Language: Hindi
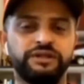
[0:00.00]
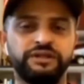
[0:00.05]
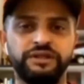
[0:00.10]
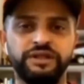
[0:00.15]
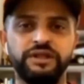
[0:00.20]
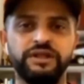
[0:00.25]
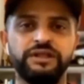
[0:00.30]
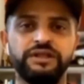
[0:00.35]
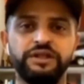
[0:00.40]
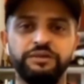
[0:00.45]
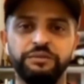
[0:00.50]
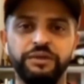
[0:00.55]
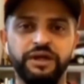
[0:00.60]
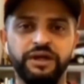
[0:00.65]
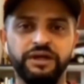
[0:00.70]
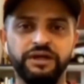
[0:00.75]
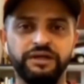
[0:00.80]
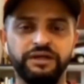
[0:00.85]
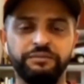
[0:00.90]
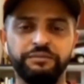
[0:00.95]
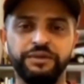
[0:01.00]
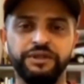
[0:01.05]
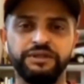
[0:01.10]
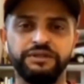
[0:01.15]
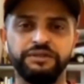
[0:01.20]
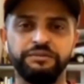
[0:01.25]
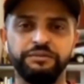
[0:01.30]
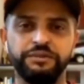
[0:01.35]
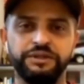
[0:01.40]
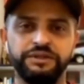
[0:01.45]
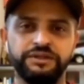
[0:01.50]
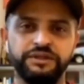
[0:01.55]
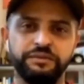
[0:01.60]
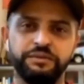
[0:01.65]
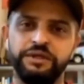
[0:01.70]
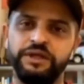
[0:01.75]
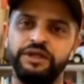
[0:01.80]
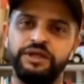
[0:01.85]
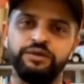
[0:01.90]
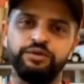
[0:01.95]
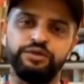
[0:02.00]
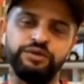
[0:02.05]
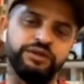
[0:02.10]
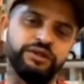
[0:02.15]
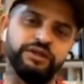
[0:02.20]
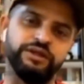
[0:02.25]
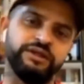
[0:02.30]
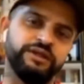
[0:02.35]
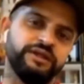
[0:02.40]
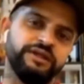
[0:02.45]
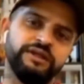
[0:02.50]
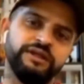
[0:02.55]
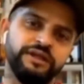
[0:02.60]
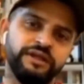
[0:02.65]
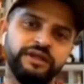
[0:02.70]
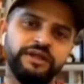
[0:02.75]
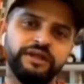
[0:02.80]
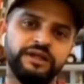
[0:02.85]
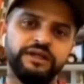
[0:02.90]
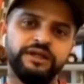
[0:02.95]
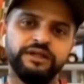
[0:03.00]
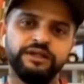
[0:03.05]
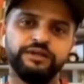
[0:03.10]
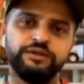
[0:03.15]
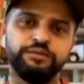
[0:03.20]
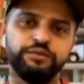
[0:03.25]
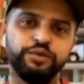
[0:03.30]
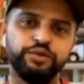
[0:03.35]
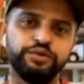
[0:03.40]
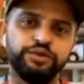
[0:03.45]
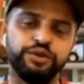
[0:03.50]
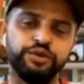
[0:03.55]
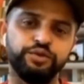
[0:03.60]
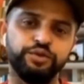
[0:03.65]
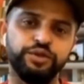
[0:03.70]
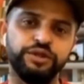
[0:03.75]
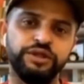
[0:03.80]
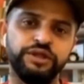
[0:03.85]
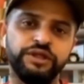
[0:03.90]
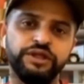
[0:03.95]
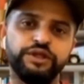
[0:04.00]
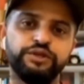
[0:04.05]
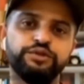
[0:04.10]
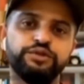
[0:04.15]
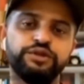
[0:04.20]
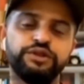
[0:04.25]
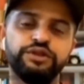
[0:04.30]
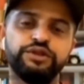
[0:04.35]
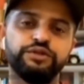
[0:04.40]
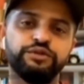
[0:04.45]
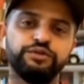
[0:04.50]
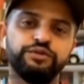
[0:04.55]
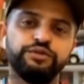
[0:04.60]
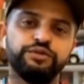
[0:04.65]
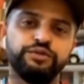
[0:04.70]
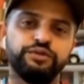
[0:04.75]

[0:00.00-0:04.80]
दिल दिमाग अपना जमीर सब खेल को दिया है तो बहुत जरूरी है कि उस चीज को